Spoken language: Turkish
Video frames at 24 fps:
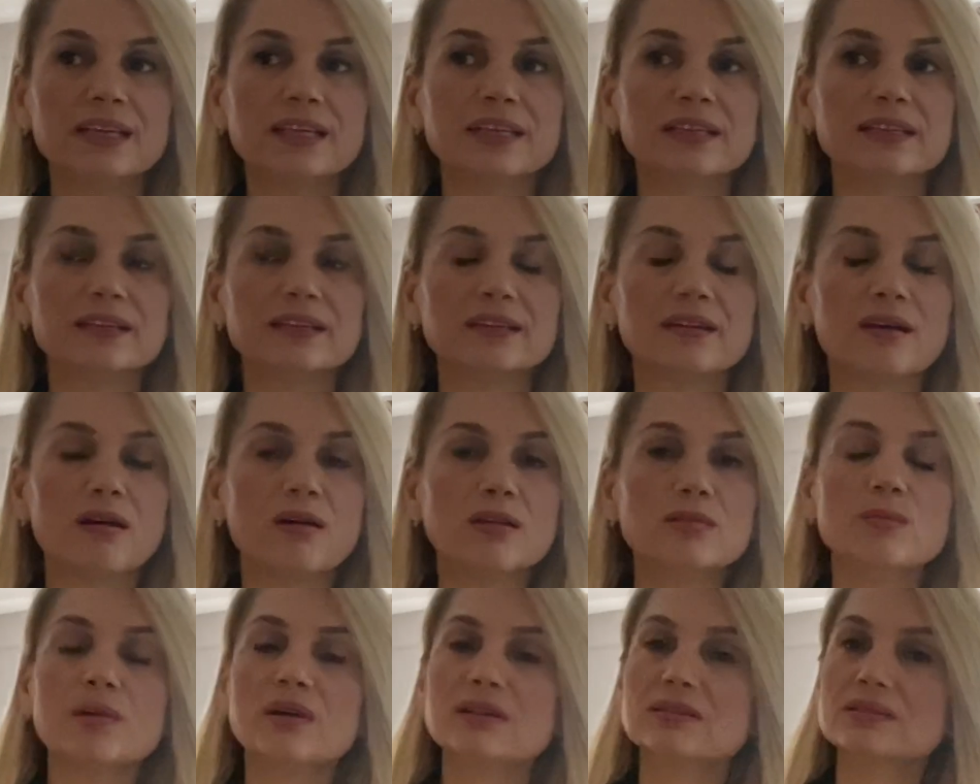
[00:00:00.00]
E,
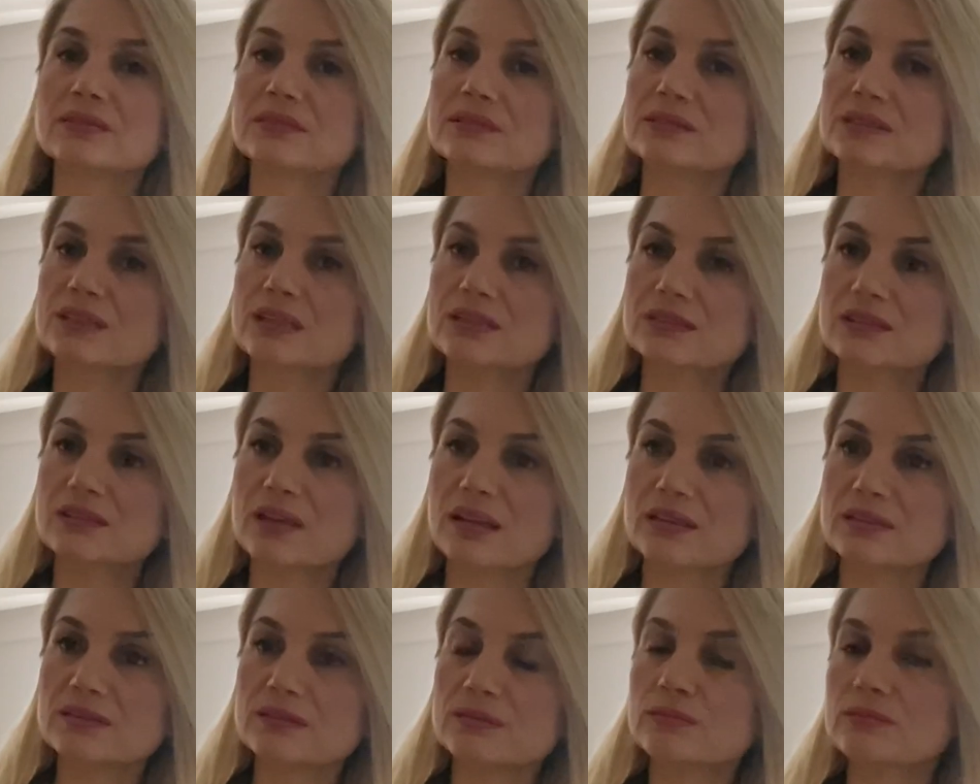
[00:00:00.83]

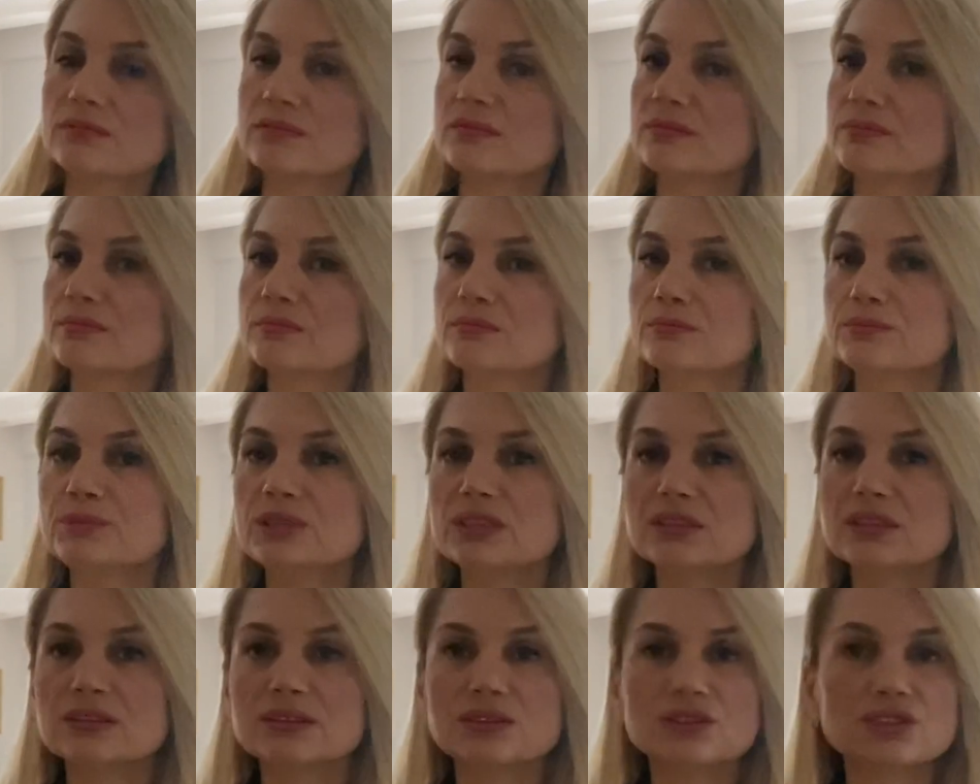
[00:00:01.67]
Almanya'dan
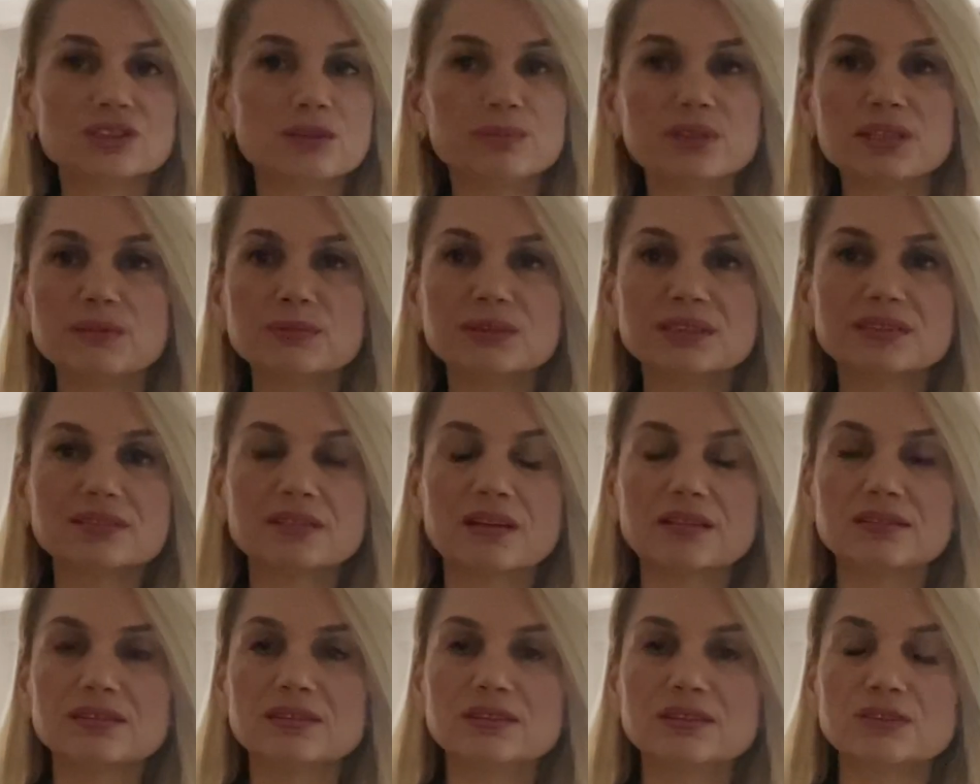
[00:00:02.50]
bir işte bilim
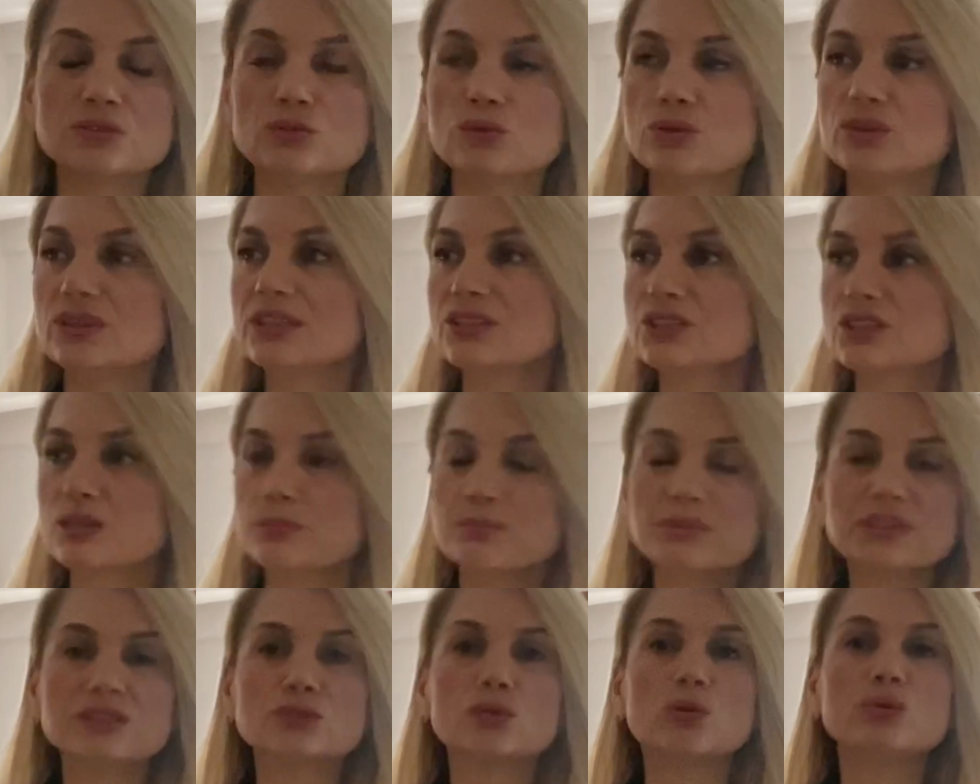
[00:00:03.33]
insanları diyor ki
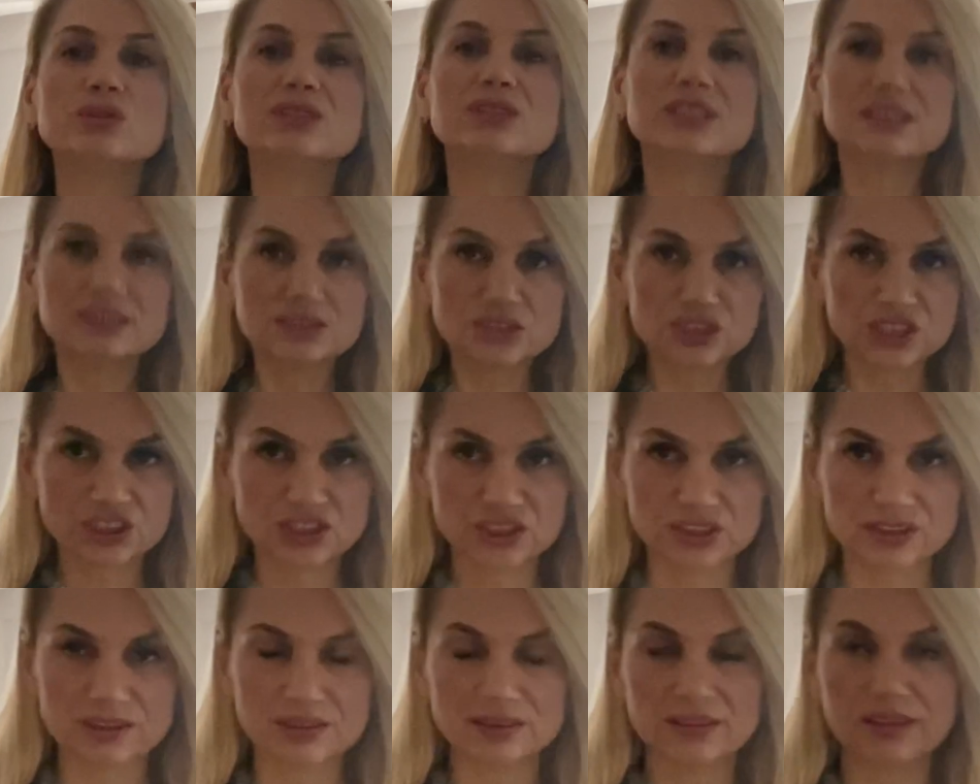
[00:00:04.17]
işte biz 17
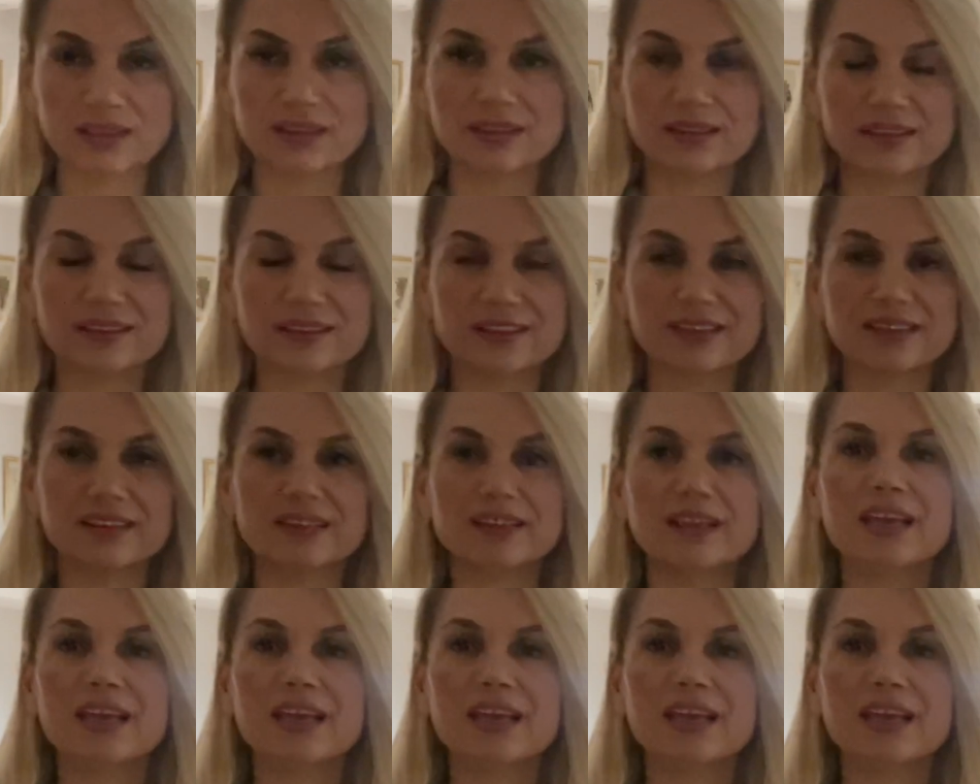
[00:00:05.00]
çeşit e,